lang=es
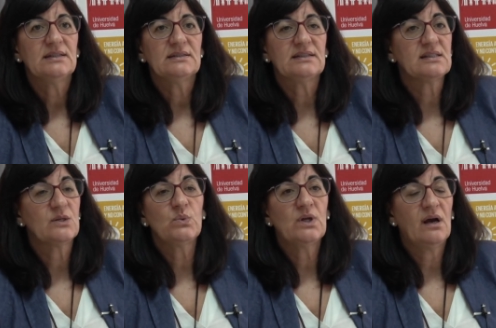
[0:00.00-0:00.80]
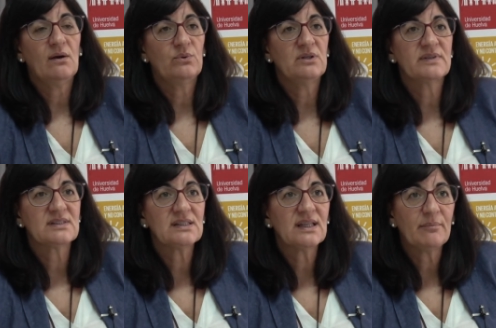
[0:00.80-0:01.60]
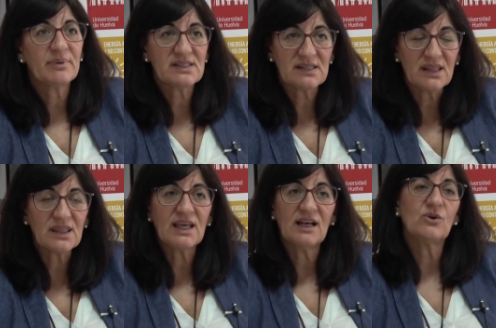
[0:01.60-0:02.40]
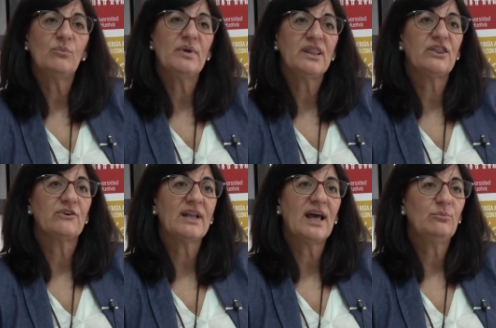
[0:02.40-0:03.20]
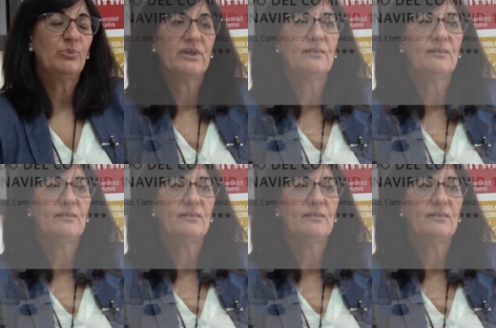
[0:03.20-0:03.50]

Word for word: de ser una universidad presencial convencional, pues